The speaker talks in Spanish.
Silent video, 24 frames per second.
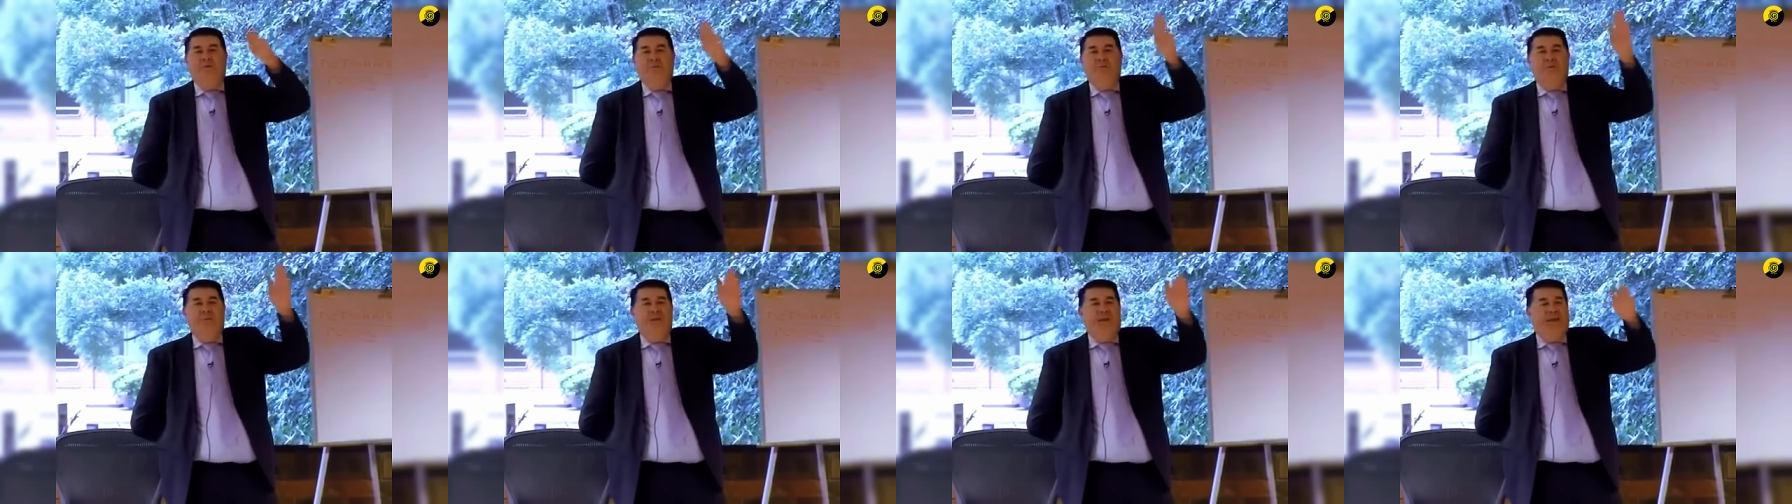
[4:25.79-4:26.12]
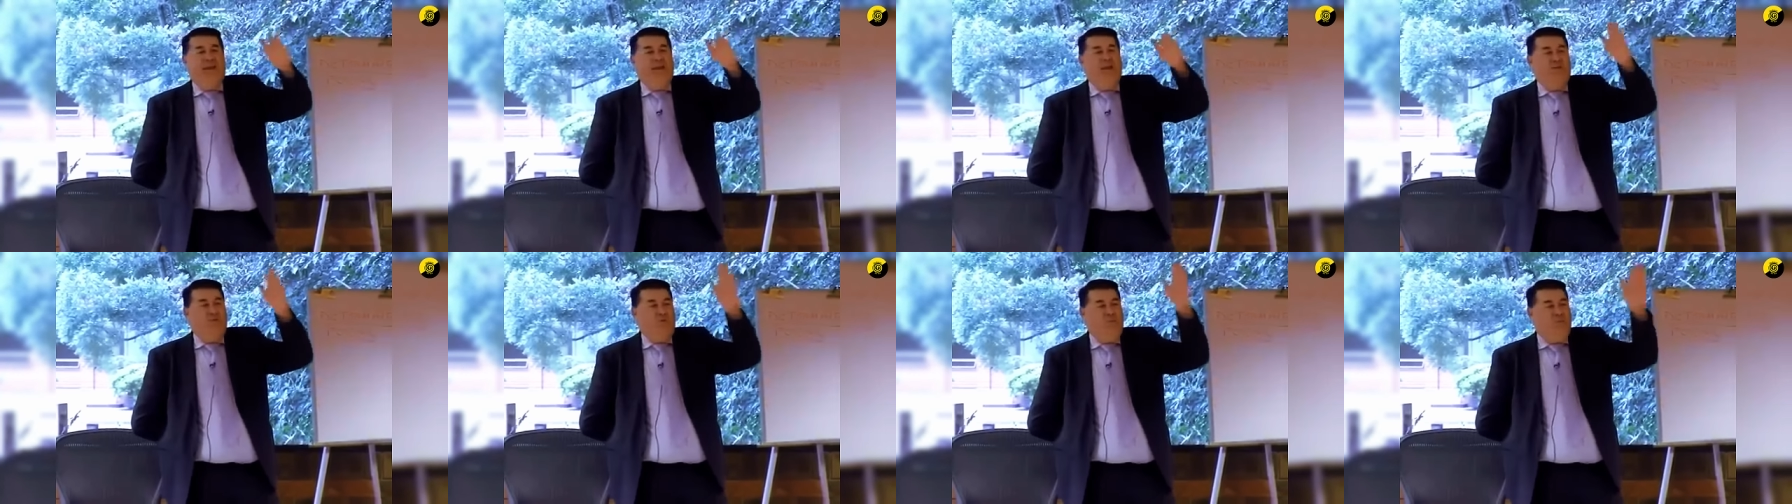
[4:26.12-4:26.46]

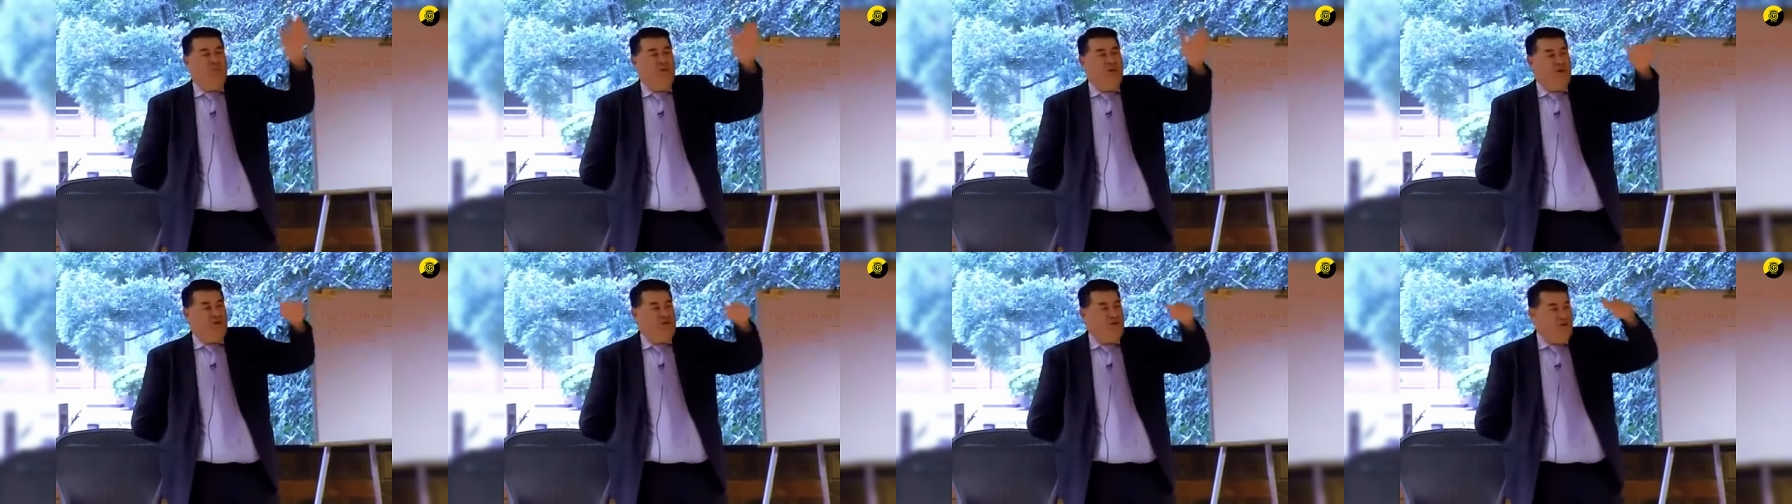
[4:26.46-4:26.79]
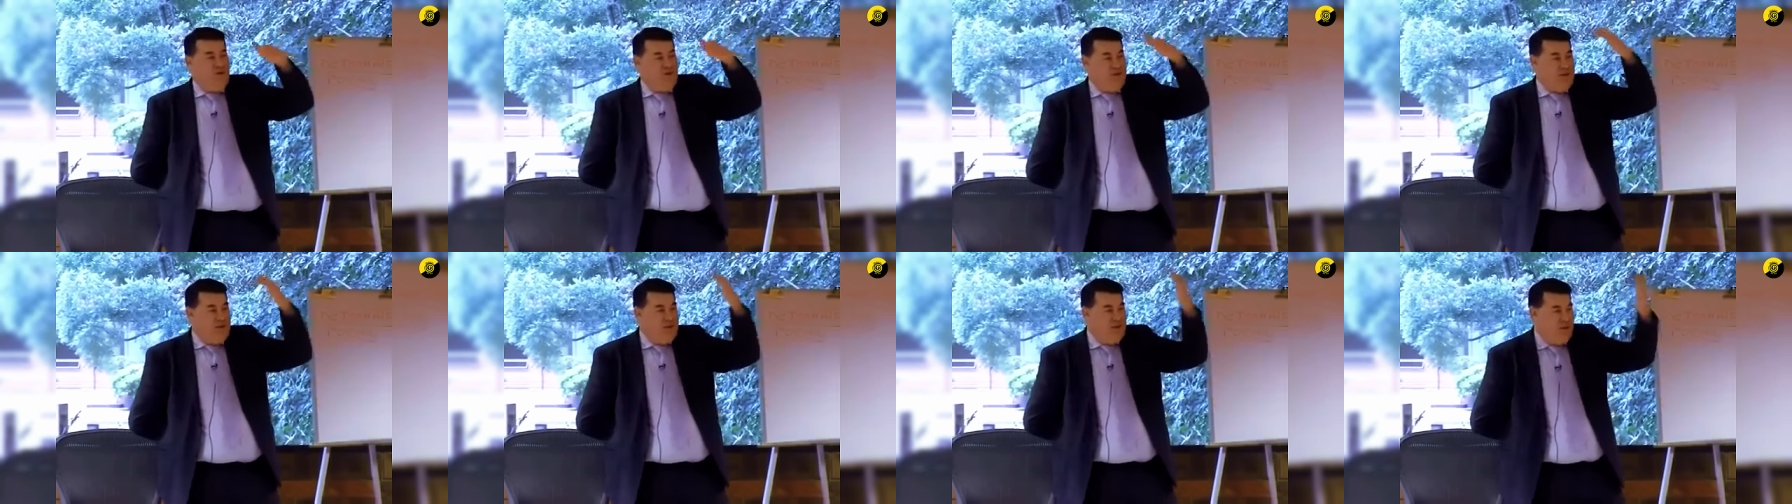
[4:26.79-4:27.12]
mega corporación
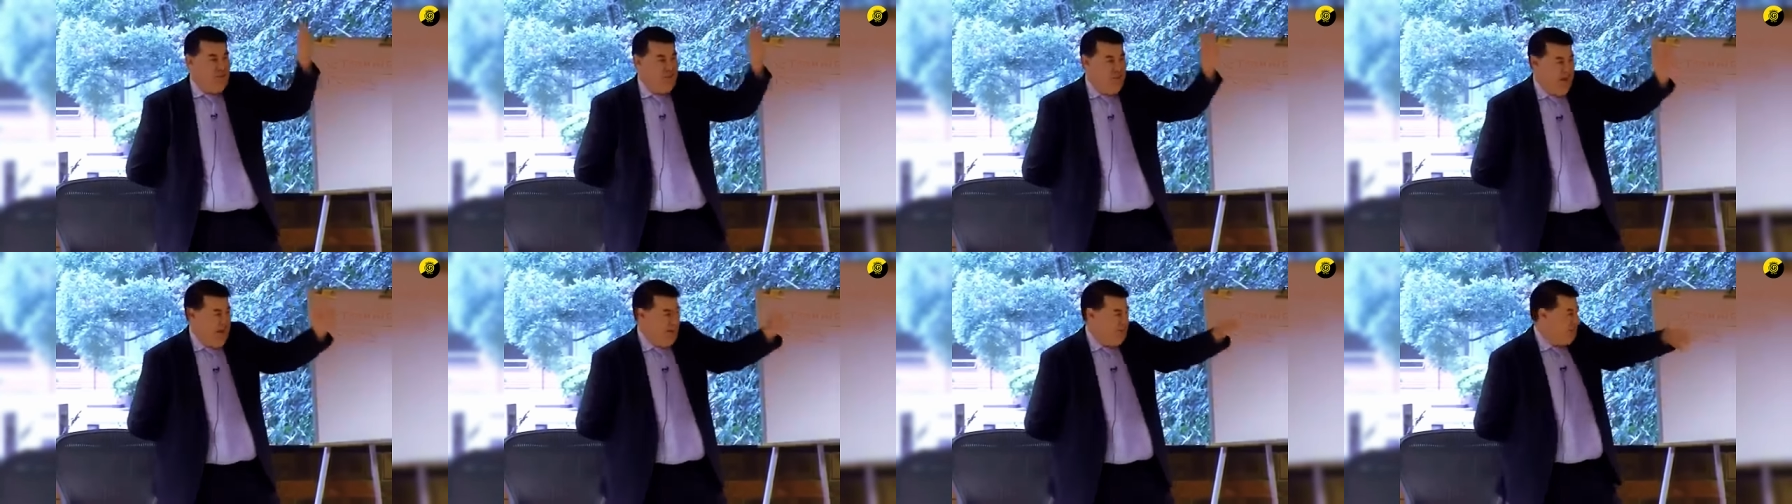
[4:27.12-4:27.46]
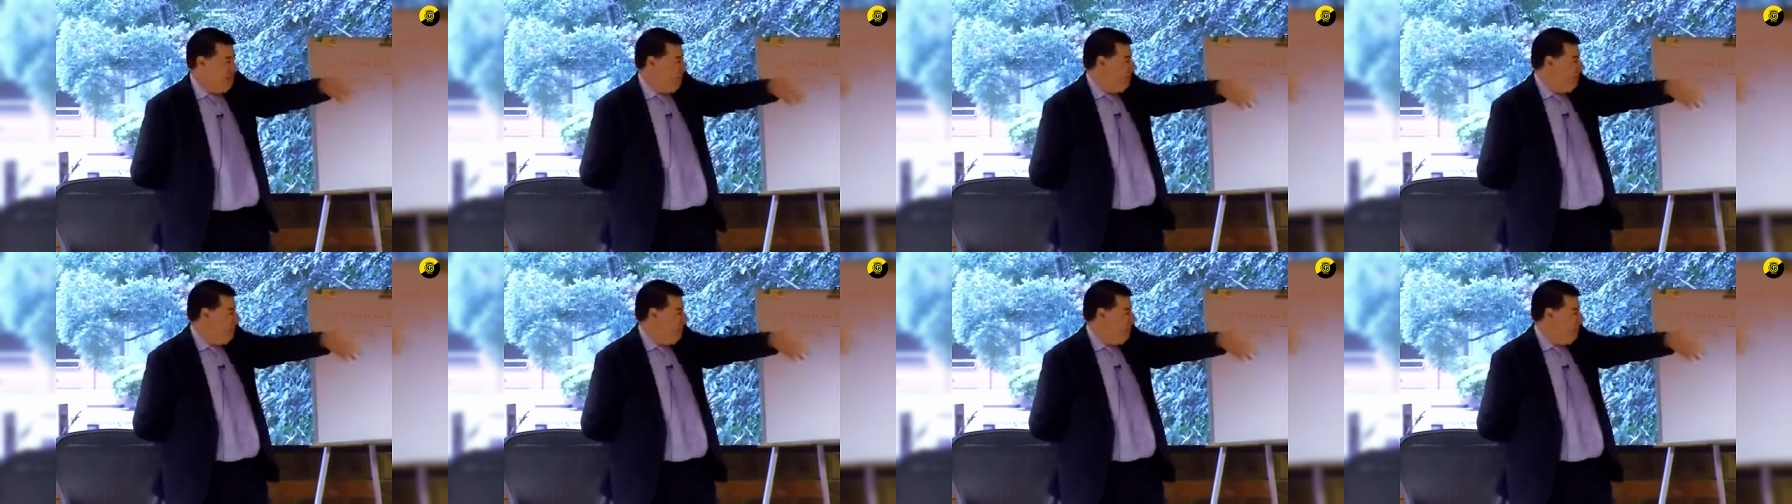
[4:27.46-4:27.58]
que decía Marx.